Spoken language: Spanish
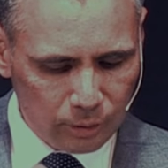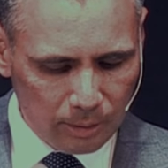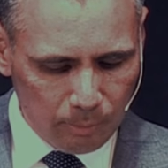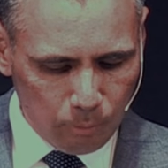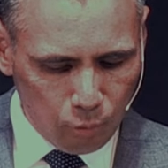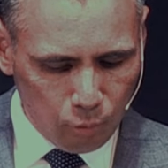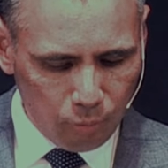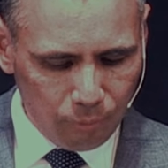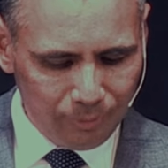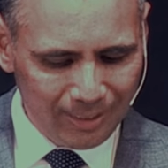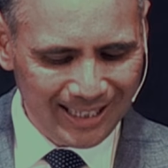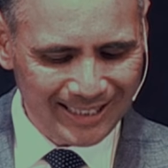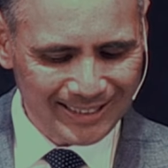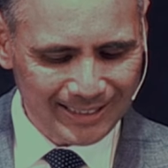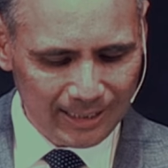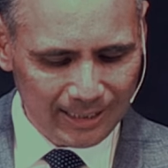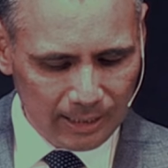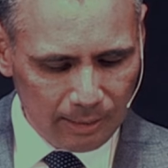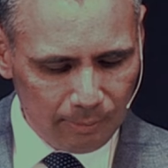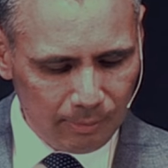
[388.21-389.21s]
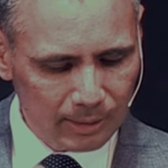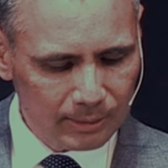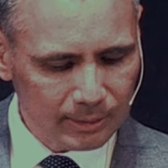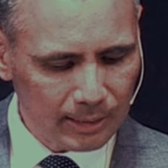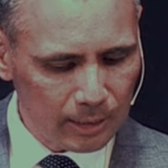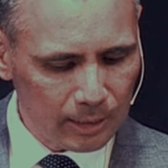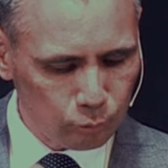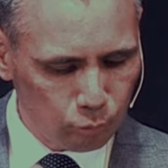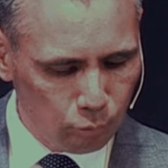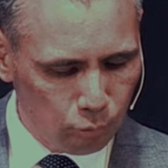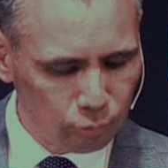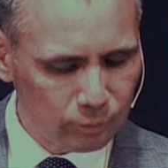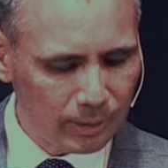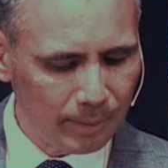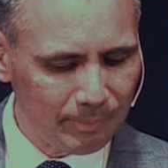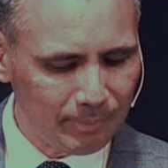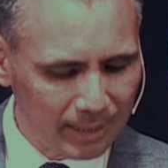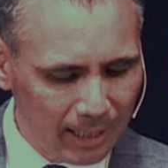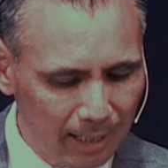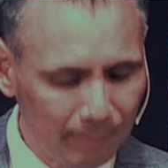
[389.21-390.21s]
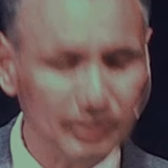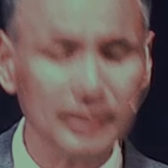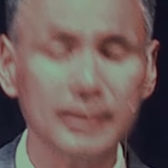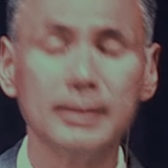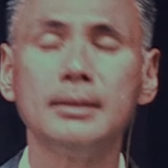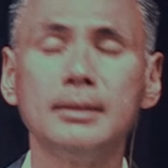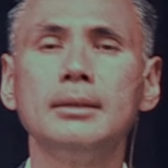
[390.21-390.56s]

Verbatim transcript: llamó de las tinieblas a su luz admirable.